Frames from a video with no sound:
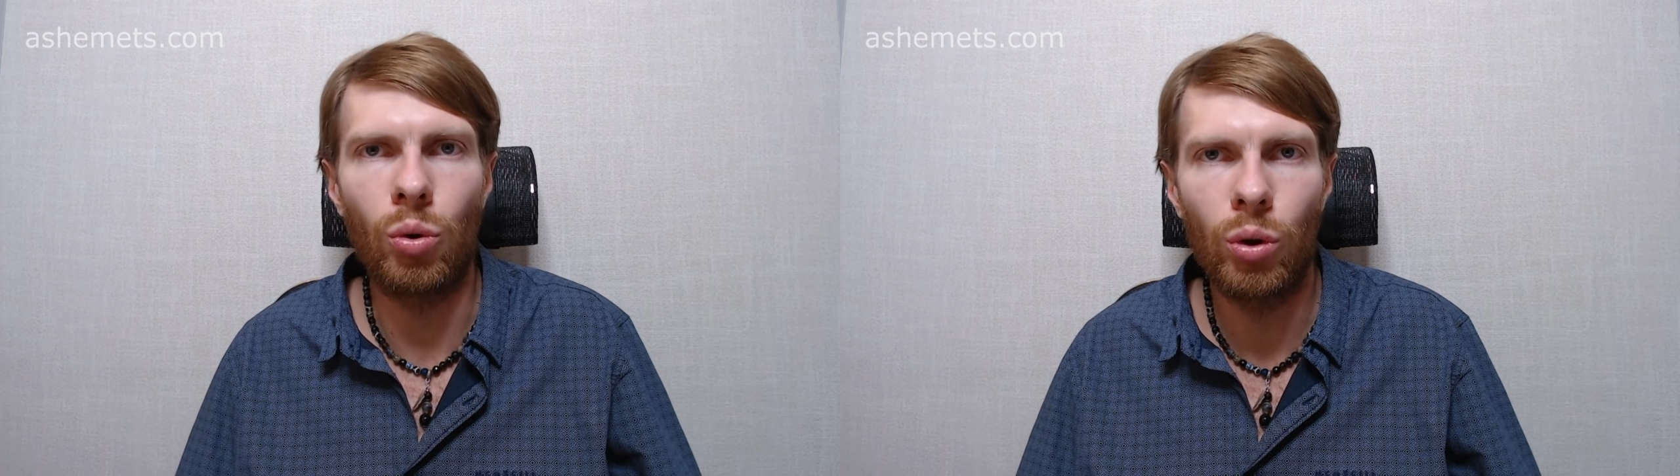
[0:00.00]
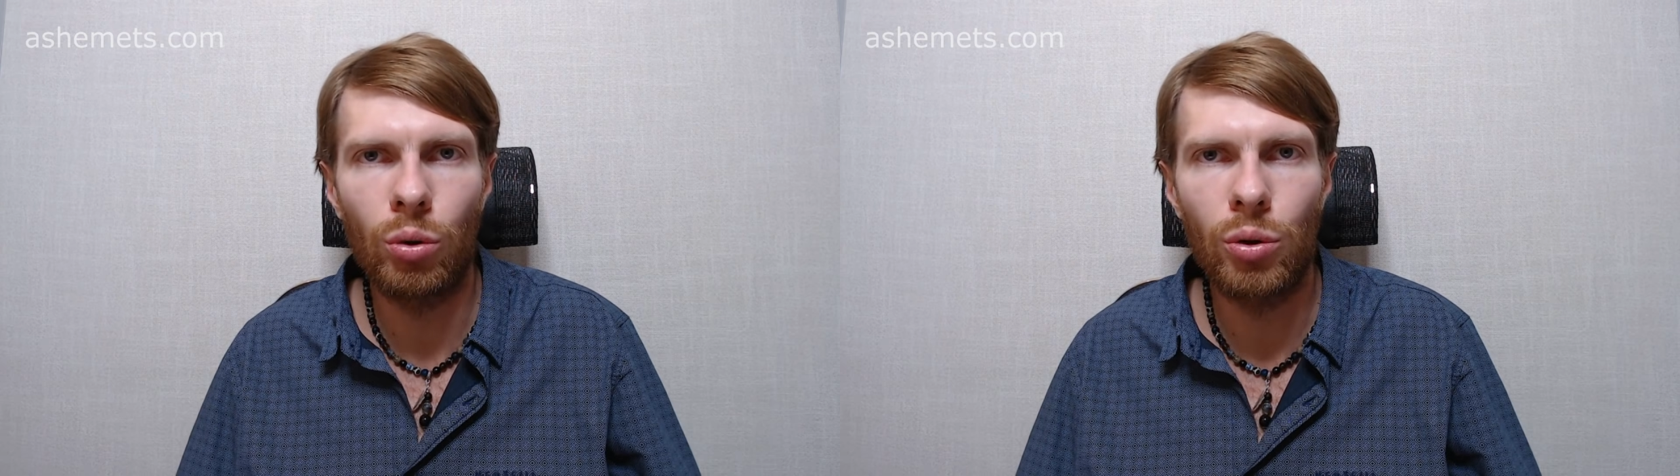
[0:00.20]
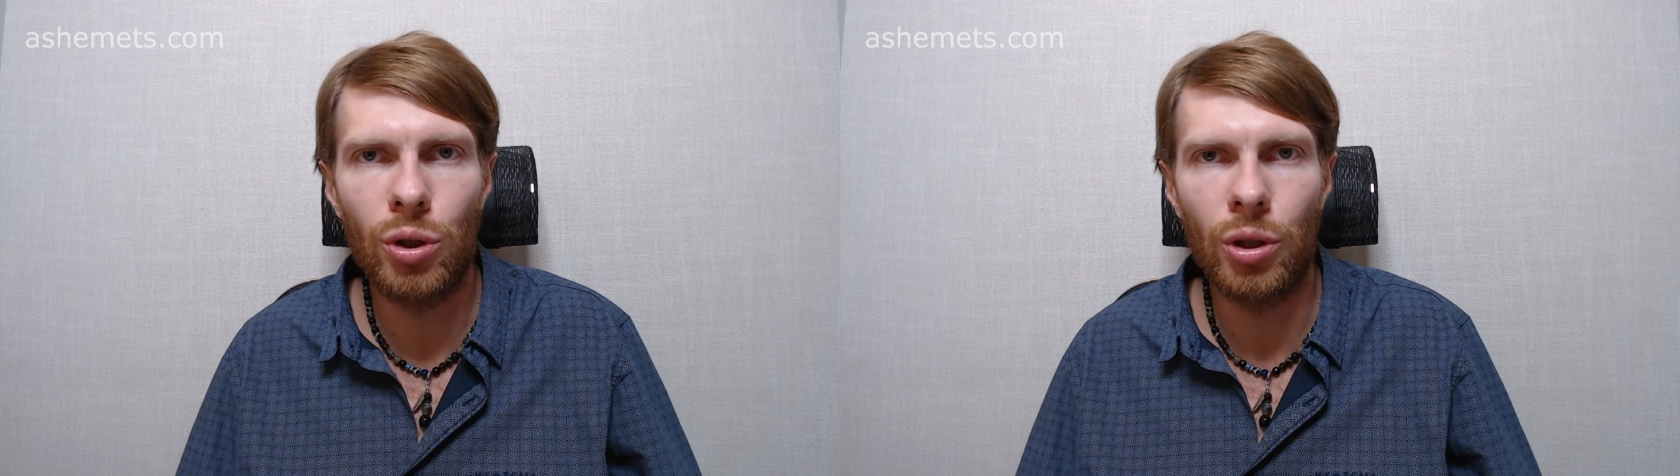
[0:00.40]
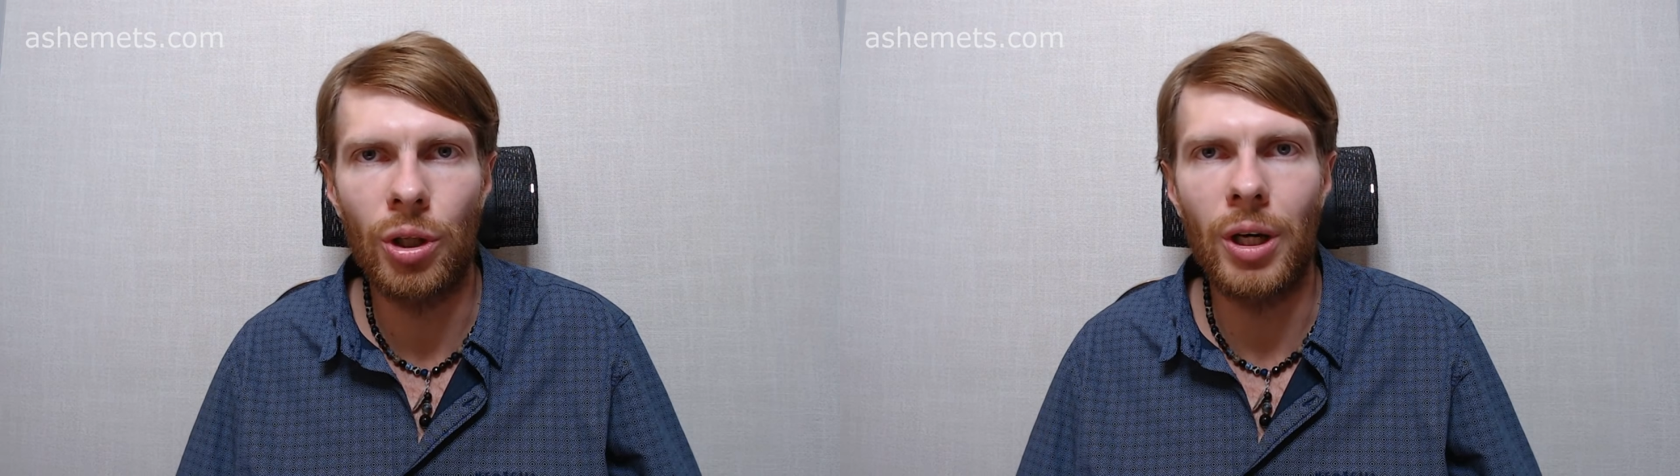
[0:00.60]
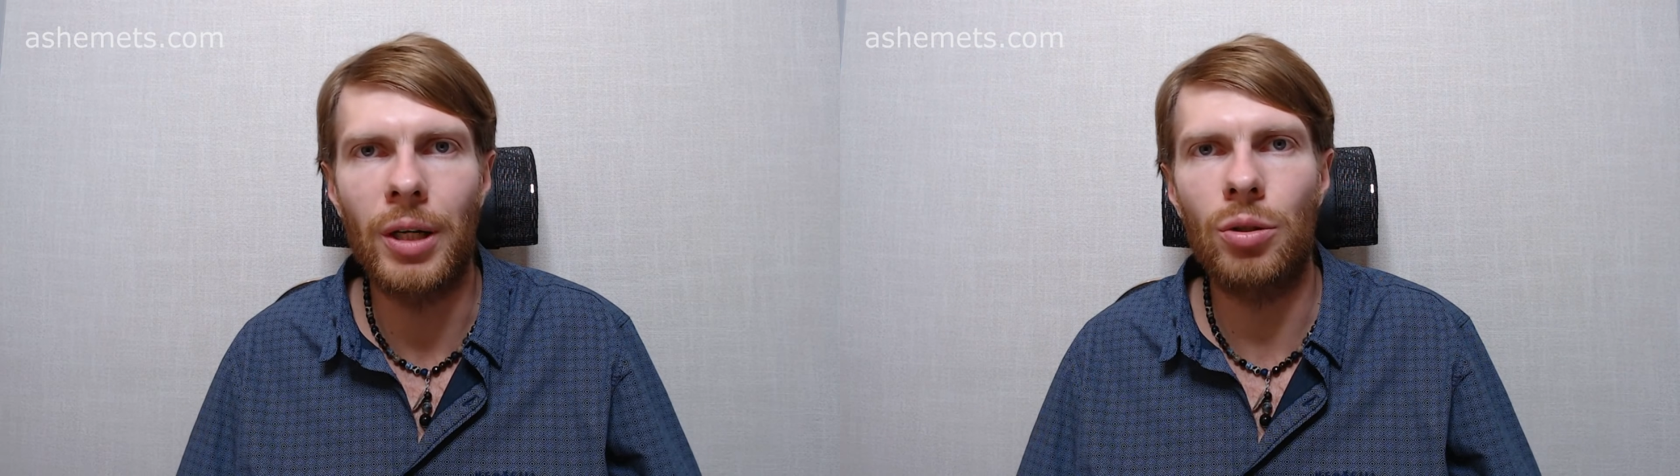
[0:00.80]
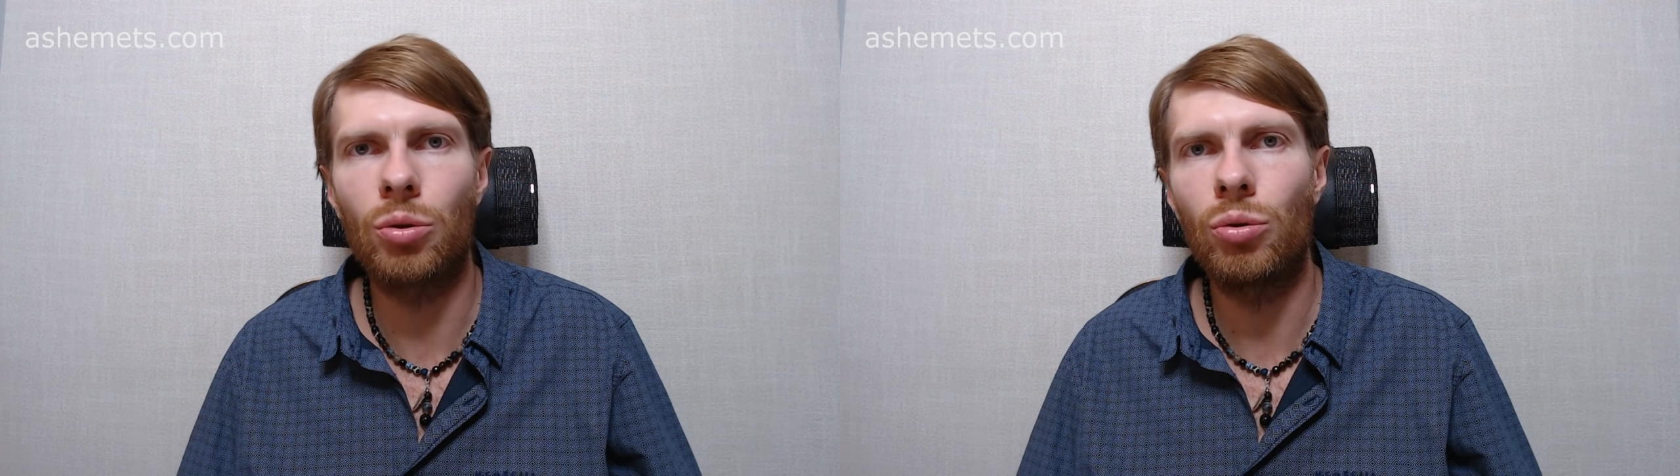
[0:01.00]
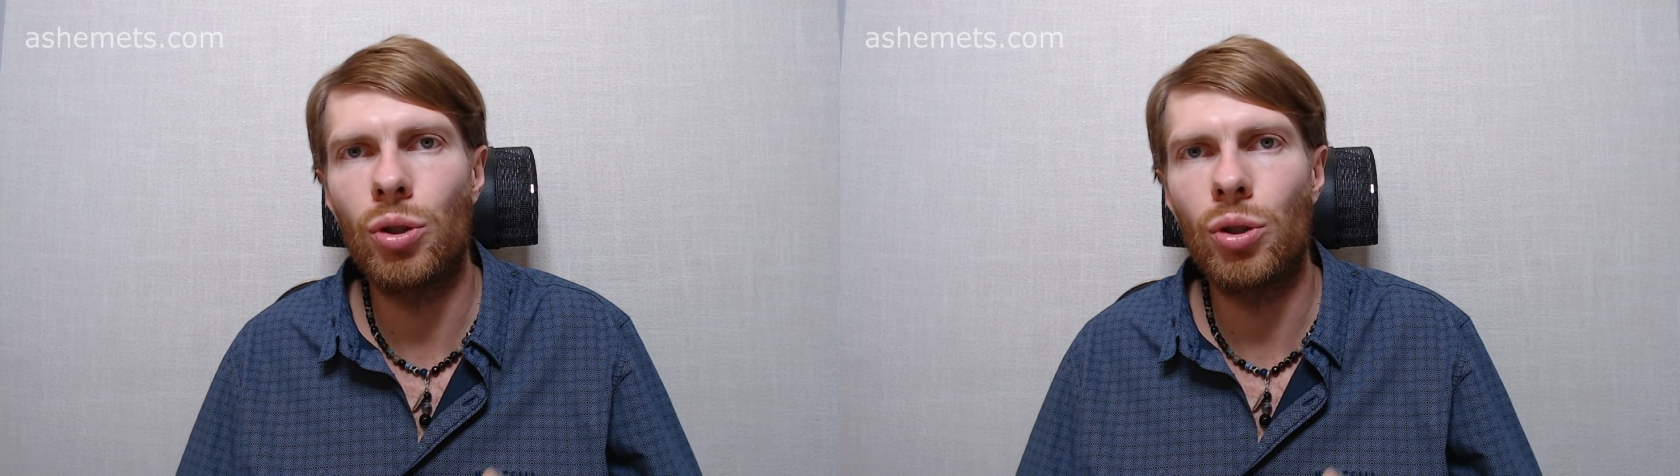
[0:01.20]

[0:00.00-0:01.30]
роль хочет играть, кто